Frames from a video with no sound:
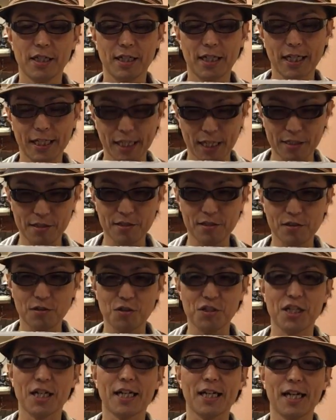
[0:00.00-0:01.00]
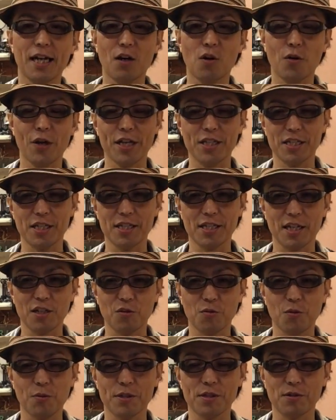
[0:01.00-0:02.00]
必ずこちらからお返事したい
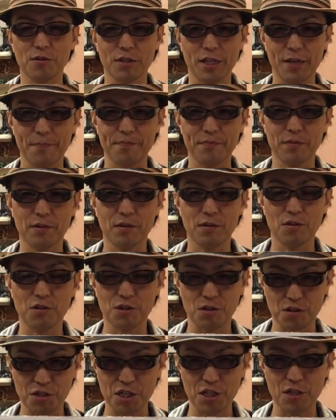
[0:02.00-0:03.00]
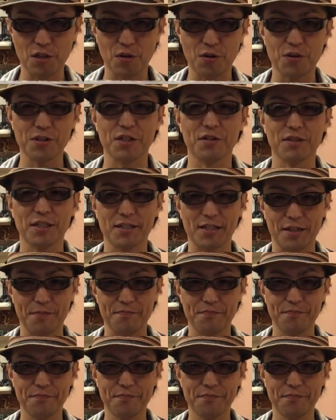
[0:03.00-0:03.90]
と思いますのでどしどしお寄せください